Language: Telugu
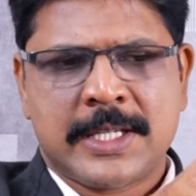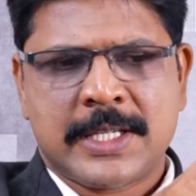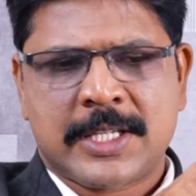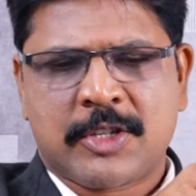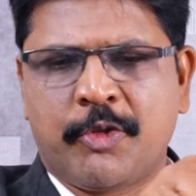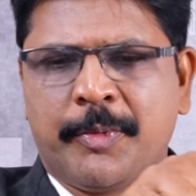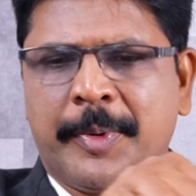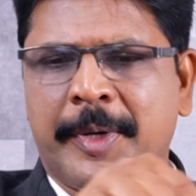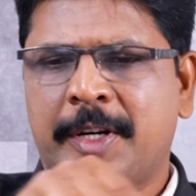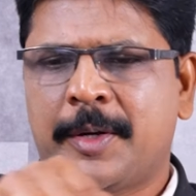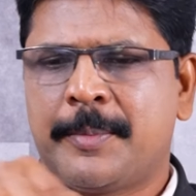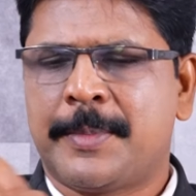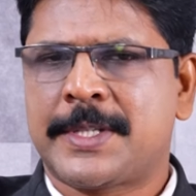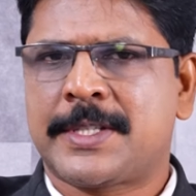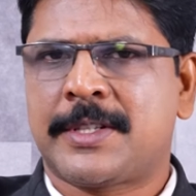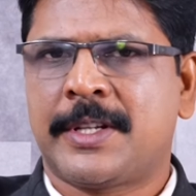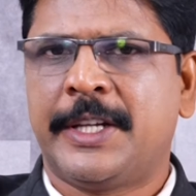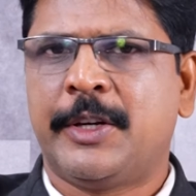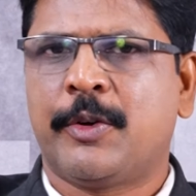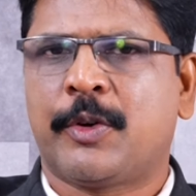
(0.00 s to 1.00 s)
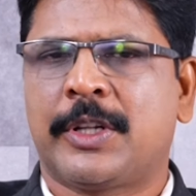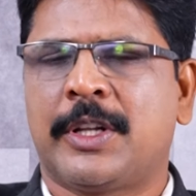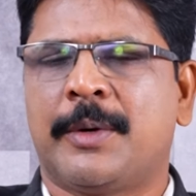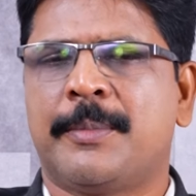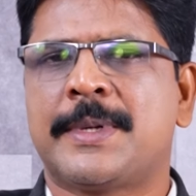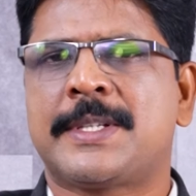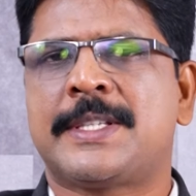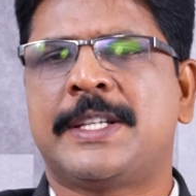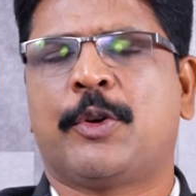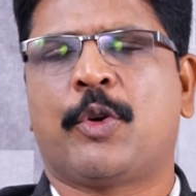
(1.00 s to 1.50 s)
స్క్రీన్ మీద కనిపిస్తున్న ఈ యొక్క
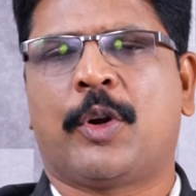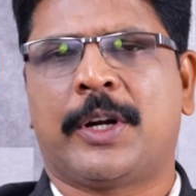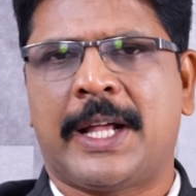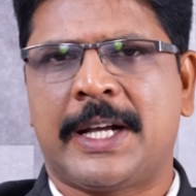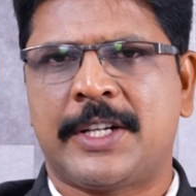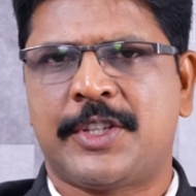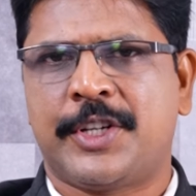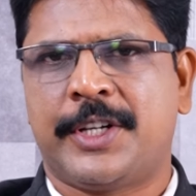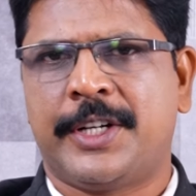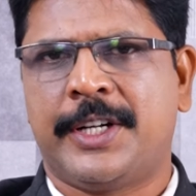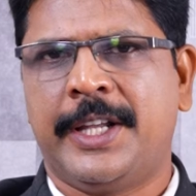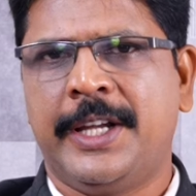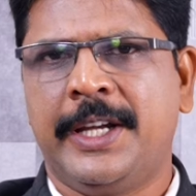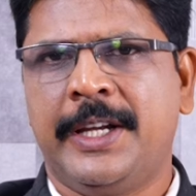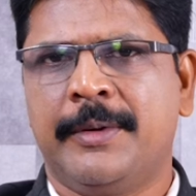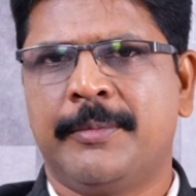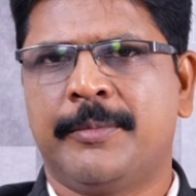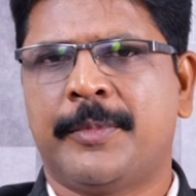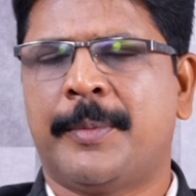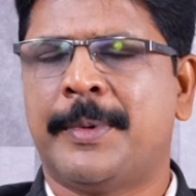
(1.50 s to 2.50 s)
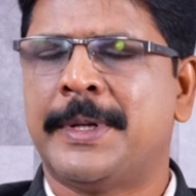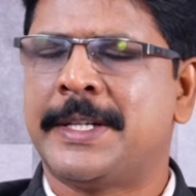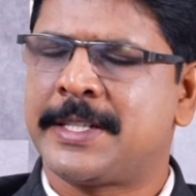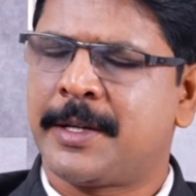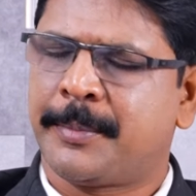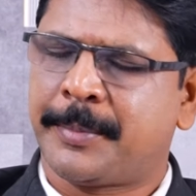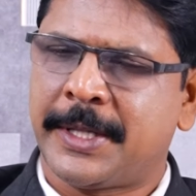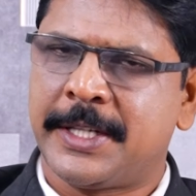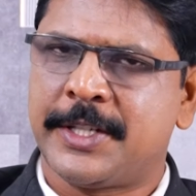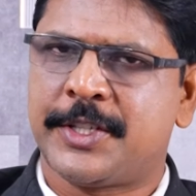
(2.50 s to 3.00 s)
నెంబర్స్ని కాంటాక్ట్ చేయండి మమ్మల్ని
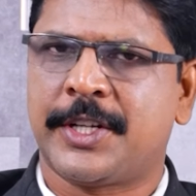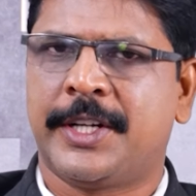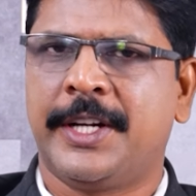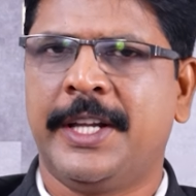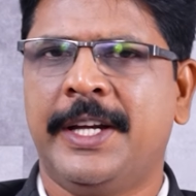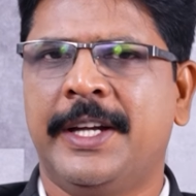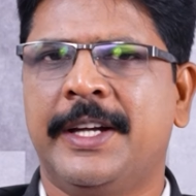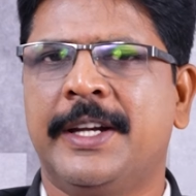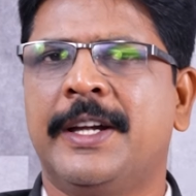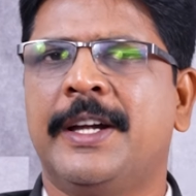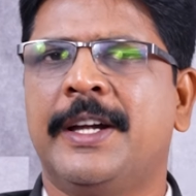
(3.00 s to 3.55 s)
సంప్రదించండి